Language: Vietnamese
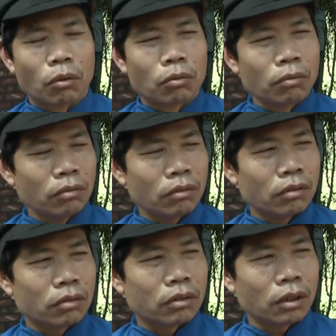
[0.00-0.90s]
Cúng
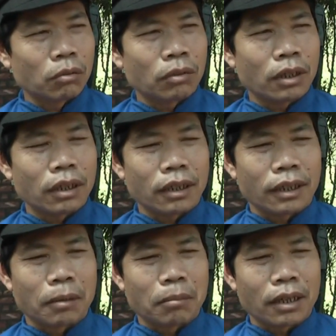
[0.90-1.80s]
xong
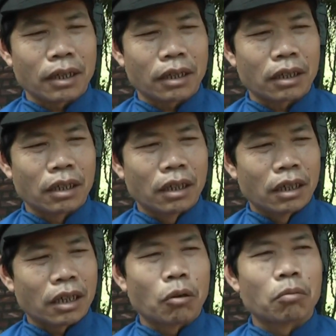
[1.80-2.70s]
để mà
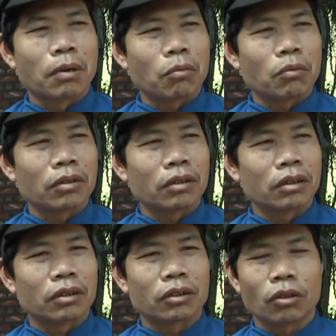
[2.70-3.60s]
cầu mong
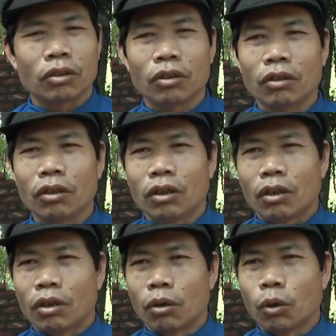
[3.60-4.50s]
cho nó
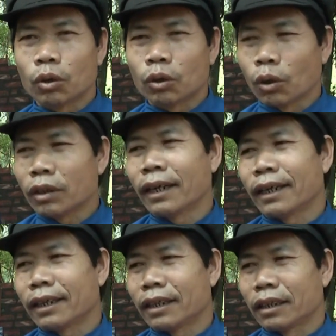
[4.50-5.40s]
lúa tốt
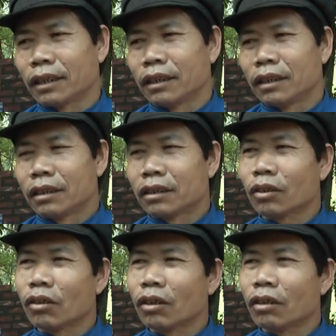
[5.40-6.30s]
này,
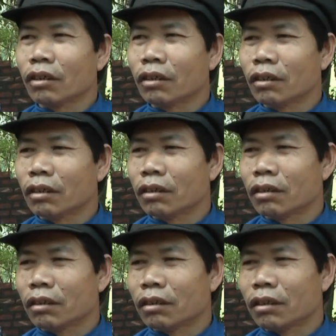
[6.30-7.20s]
cho
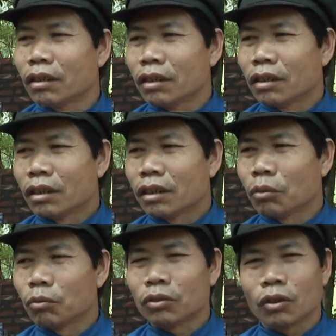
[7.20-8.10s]
nó
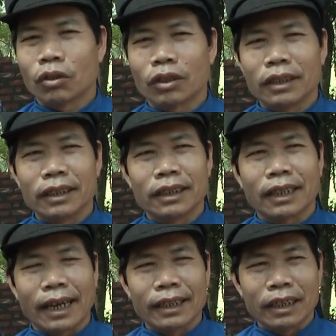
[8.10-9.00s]
không cho cái gì
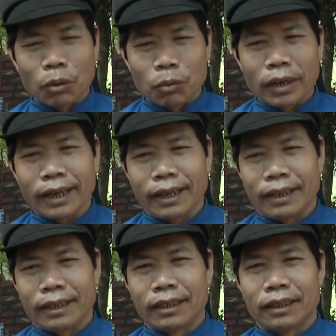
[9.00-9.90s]
cãi nhau
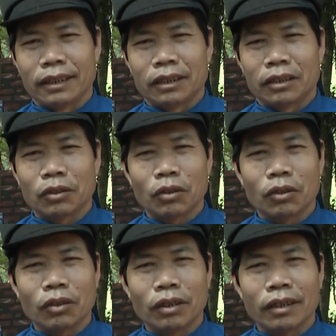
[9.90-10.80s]
này, cho
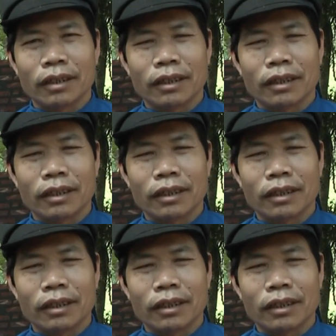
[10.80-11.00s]
nó